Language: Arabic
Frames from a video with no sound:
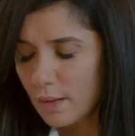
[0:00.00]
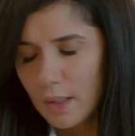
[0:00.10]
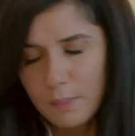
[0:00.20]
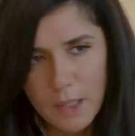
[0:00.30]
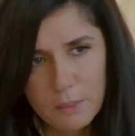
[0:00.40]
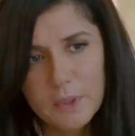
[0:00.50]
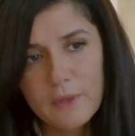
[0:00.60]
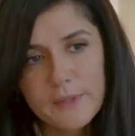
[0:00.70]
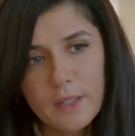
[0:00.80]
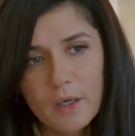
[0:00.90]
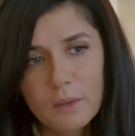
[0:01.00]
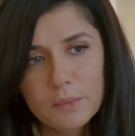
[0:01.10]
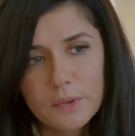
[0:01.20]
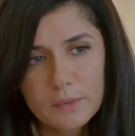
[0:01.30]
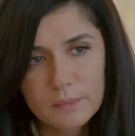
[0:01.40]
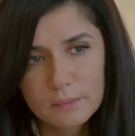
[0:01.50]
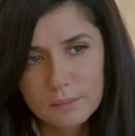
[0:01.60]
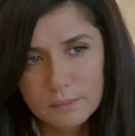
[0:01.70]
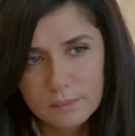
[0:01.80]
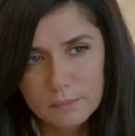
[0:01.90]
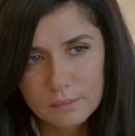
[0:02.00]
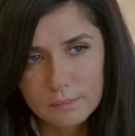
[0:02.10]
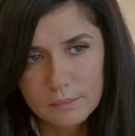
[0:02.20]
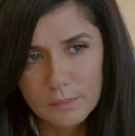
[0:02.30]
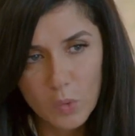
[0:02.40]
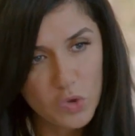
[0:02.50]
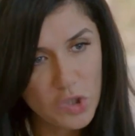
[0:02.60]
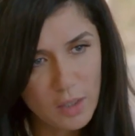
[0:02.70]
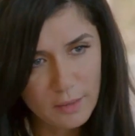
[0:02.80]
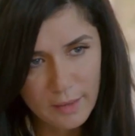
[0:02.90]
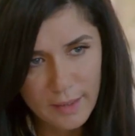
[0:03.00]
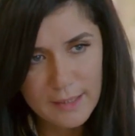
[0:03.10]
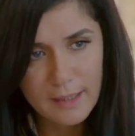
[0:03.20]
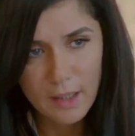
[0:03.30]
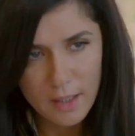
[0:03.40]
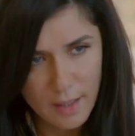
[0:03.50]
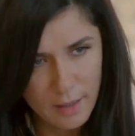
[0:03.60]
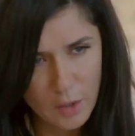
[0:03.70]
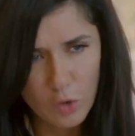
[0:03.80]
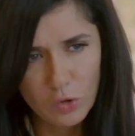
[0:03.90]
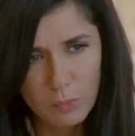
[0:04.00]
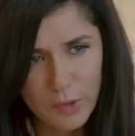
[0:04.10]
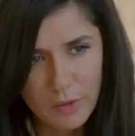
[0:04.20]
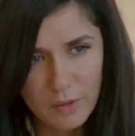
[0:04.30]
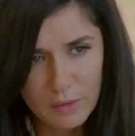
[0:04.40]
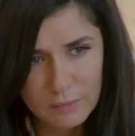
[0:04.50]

خلي بالك من نفسك يا عمرو وإن شاء الله الجلسة الجاية هتاخد البراءة